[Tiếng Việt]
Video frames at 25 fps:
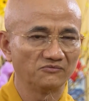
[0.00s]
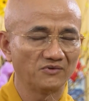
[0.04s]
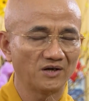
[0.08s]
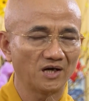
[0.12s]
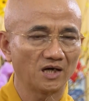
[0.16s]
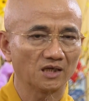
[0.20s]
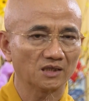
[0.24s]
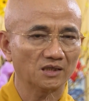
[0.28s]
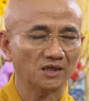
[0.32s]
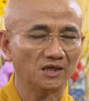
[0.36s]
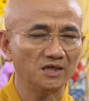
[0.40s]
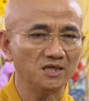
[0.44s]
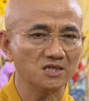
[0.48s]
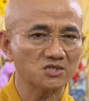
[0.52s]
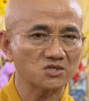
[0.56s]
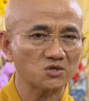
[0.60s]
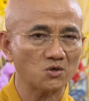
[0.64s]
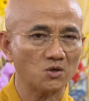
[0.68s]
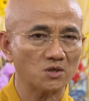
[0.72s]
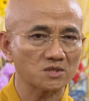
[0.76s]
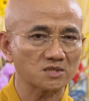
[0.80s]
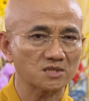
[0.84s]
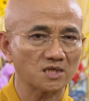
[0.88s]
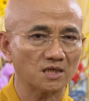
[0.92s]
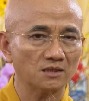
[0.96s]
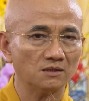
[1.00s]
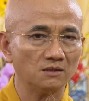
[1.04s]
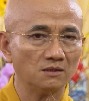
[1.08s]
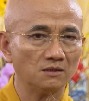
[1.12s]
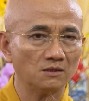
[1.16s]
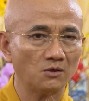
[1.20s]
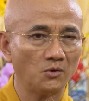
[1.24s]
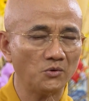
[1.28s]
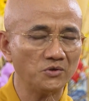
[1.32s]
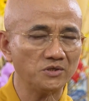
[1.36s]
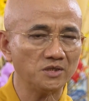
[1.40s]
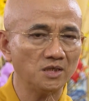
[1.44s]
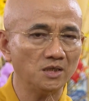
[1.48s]
Và khi so
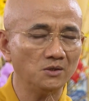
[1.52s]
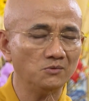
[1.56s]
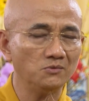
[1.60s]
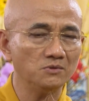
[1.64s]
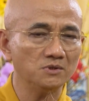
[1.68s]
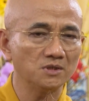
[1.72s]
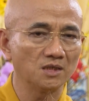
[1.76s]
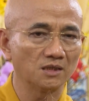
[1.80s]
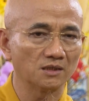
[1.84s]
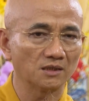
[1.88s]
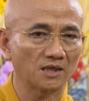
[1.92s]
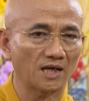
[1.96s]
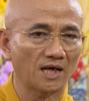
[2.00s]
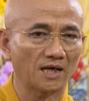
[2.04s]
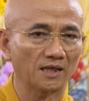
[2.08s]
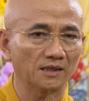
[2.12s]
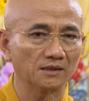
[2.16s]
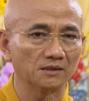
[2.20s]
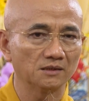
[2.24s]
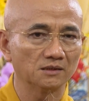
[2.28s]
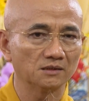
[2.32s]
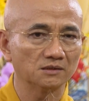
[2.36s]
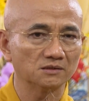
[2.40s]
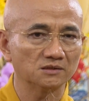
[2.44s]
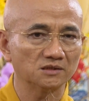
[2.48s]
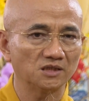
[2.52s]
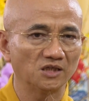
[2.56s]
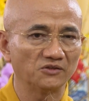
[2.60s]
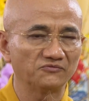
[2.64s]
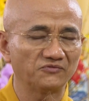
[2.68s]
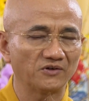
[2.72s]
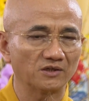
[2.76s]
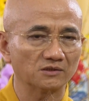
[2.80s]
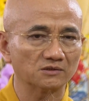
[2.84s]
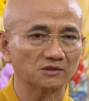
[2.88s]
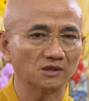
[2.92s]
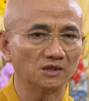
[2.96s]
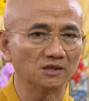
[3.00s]
sánh đối chiếu nhìn lại thì
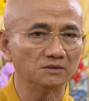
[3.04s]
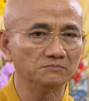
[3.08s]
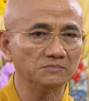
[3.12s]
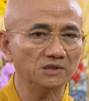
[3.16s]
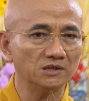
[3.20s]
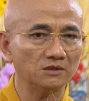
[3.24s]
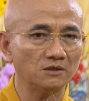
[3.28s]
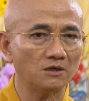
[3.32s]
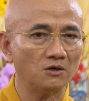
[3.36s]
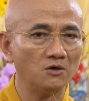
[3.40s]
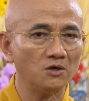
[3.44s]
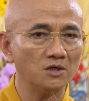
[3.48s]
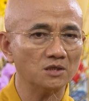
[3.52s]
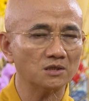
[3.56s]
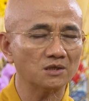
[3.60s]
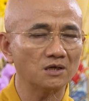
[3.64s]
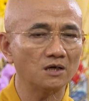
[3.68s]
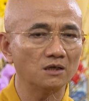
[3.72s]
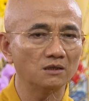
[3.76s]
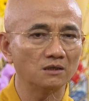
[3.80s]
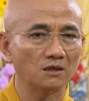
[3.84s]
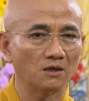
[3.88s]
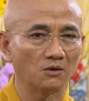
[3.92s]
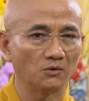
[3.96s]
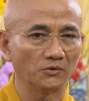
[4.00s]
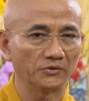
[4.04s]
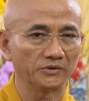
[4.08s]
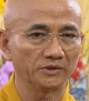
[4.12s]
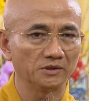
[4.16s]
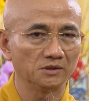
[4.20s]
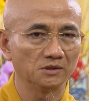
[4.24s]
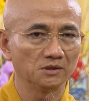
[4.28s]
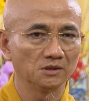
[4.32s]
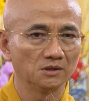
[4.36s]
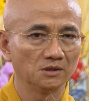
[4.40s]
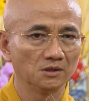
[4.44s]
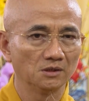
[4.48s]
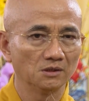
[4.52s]
Phật tử mới có cơ
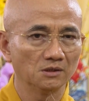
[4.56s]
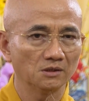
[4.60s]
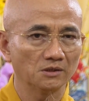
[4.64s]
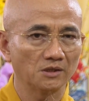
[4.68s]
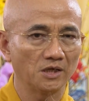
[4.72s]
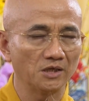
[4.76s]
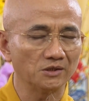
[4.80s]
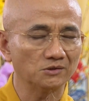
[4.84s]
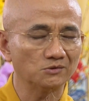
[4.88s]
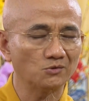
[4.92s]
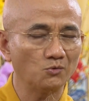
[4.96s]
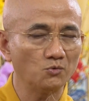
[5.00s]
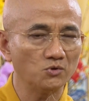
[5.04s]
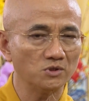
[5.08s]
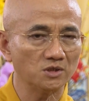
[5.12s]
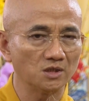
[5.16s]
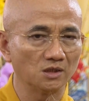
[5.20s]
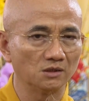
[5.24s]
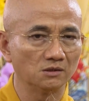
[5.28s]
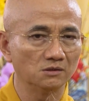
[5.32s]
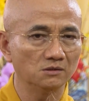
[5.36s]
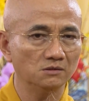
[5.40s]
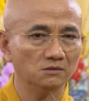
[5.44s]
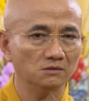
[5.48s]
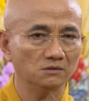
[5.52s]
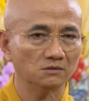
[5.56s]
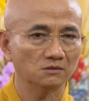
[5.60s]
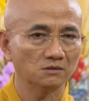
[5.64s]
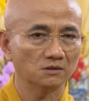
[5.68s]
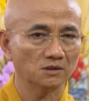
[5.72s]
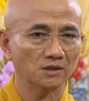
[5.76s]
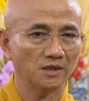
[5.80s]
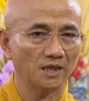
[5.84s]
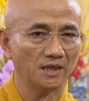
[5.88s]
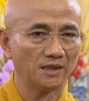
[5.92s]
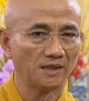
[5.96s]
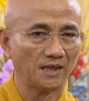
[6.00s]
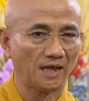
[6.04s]
hội để tu chỉnh,
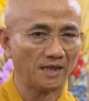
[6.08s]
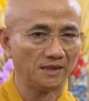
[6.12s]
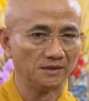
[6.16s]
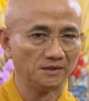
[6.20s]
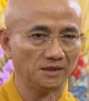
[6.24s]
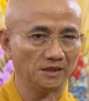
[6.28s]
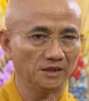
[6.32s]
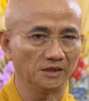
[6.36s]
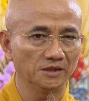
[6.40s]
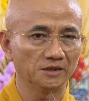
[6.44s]
để cải